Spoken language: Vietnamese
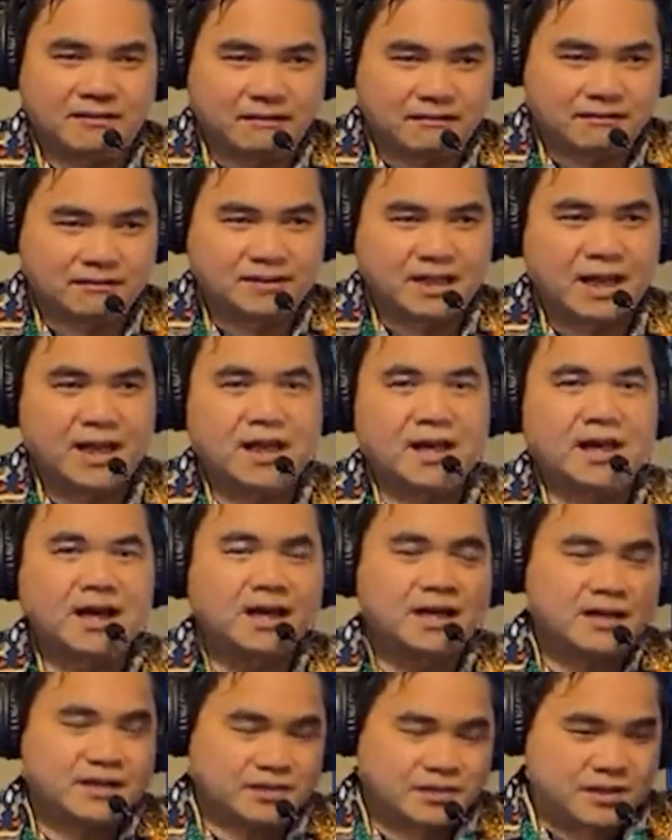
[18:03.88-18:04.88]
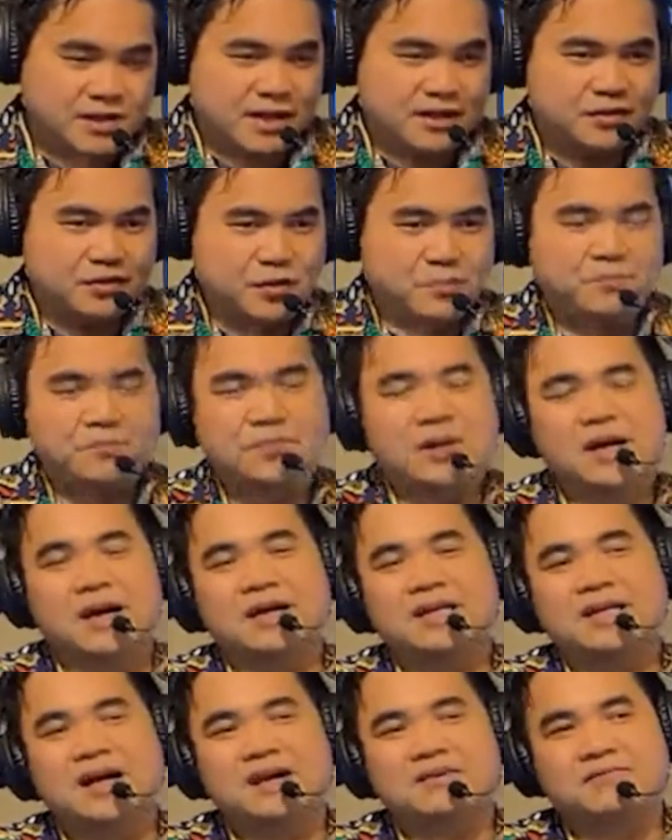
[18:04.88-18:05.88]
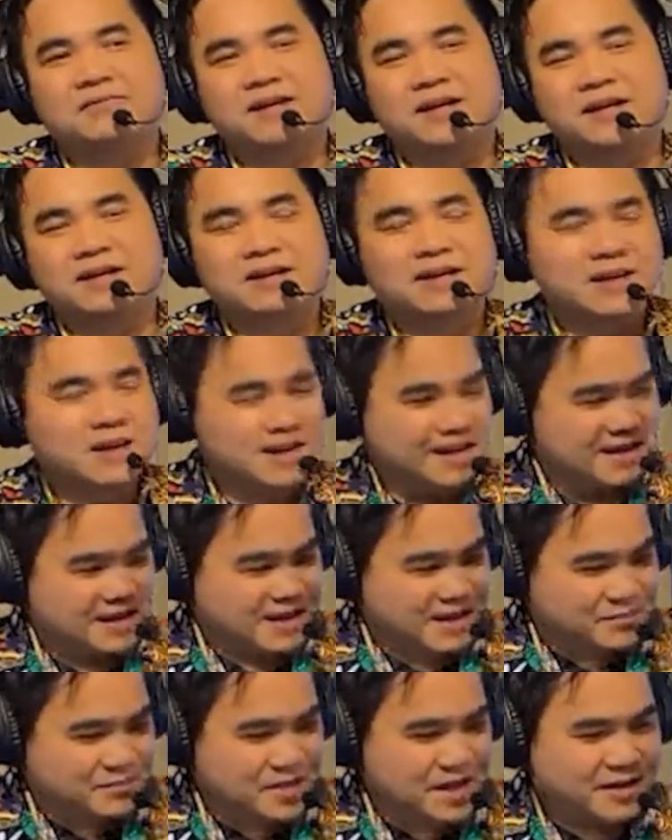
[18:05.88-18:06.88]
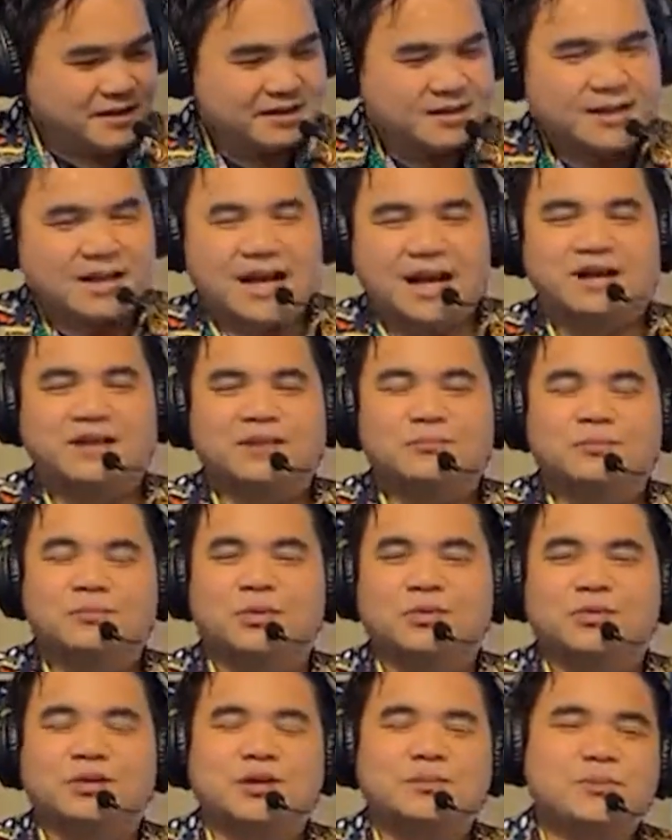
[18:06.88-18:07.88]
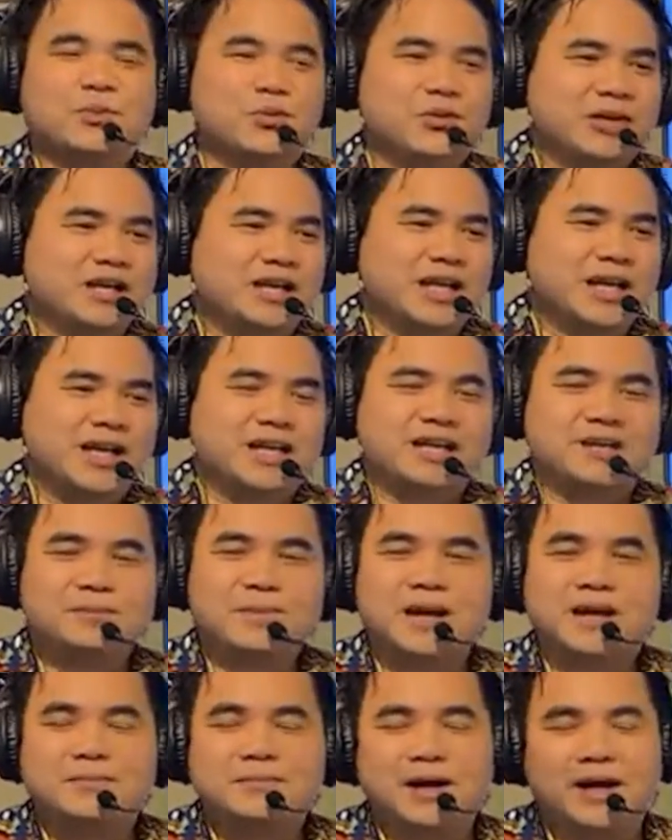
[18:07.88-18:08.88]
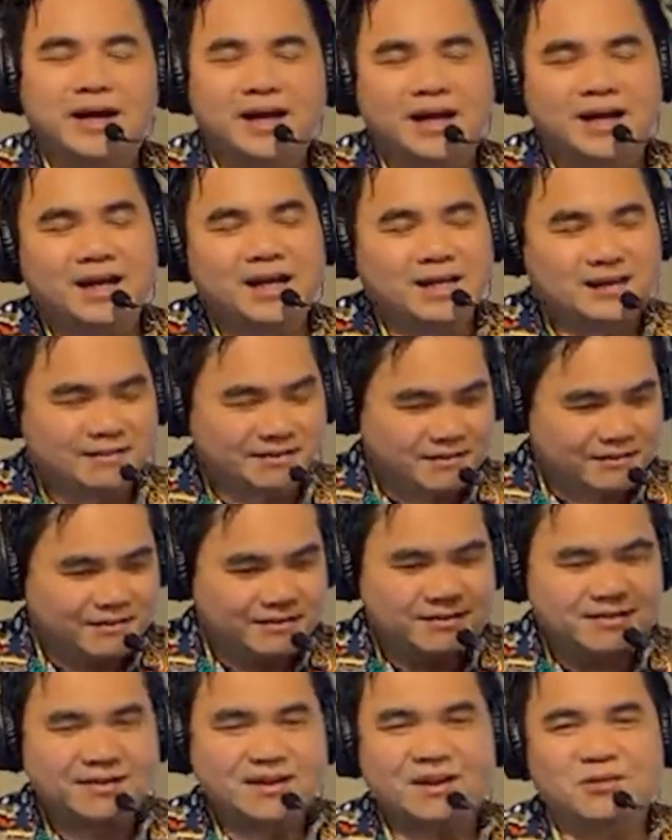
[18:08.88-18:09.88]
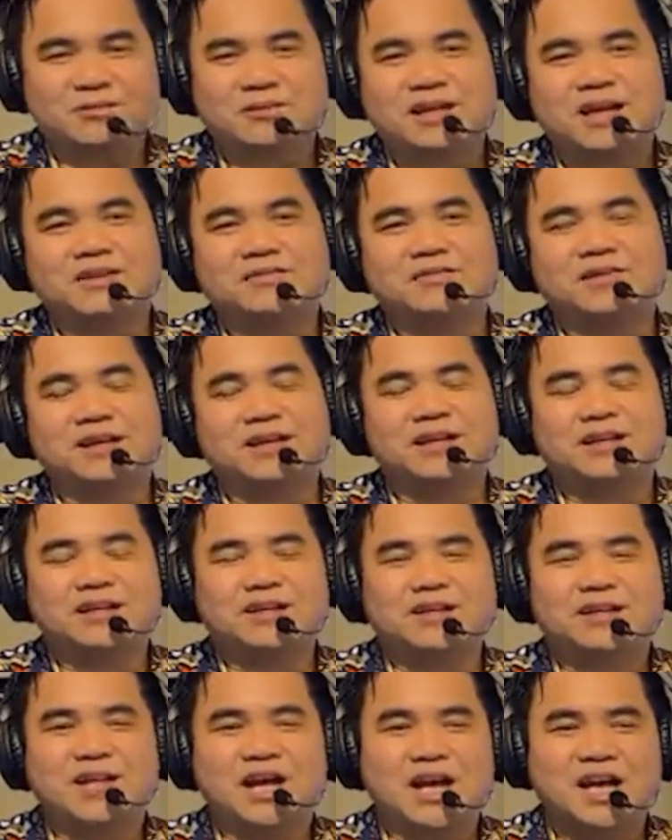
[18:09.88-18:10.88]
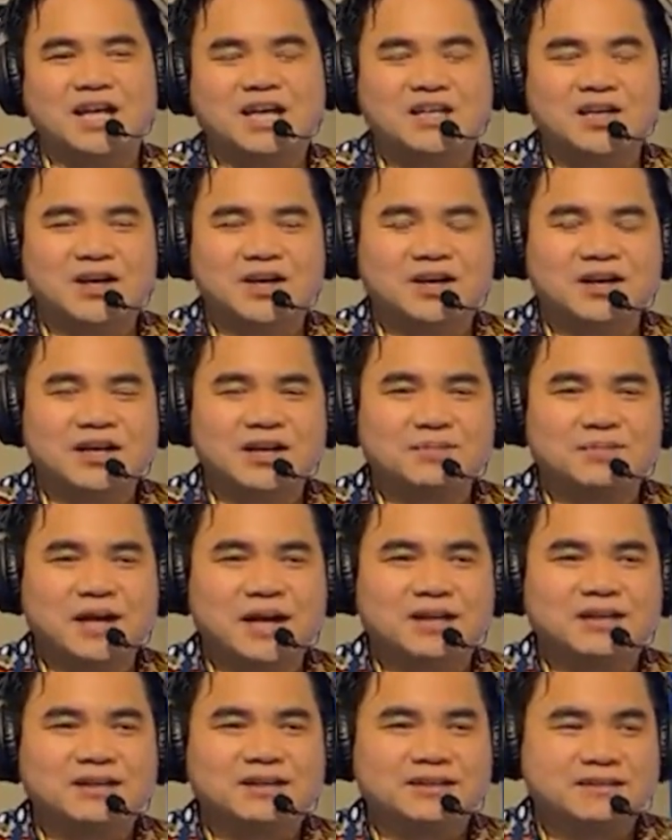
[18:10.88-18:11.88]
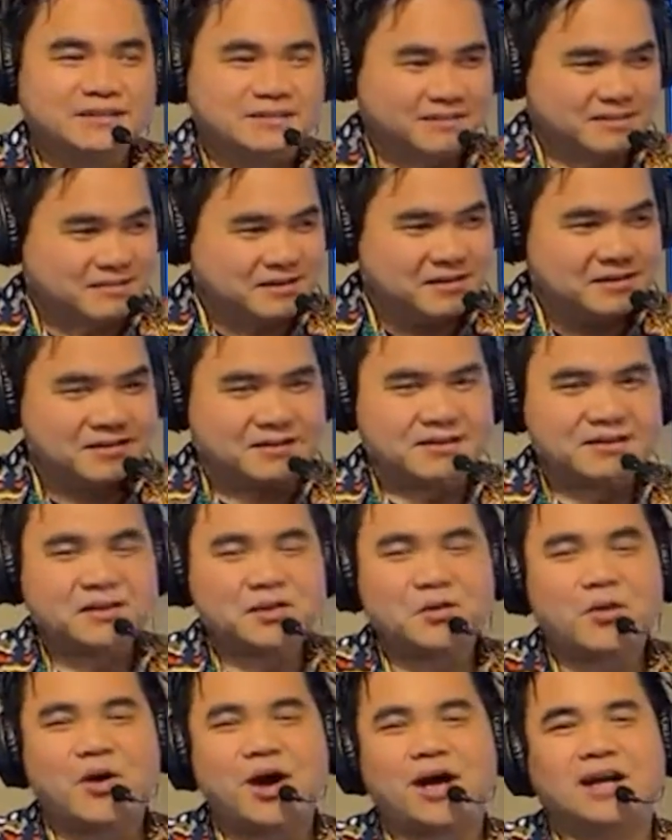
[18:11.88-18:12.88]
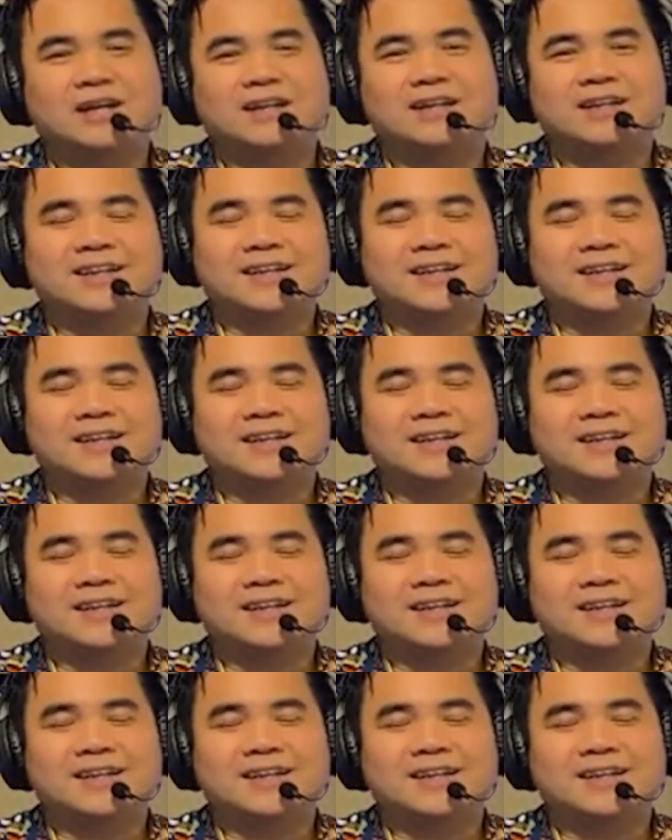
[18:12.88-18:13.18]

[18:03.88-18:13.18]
thực tế chụp ở nhạc Việt bên cạnh một cái bụi cây bé bé trước cổng nhạc Việt để cho các bạn thưởng ngoạn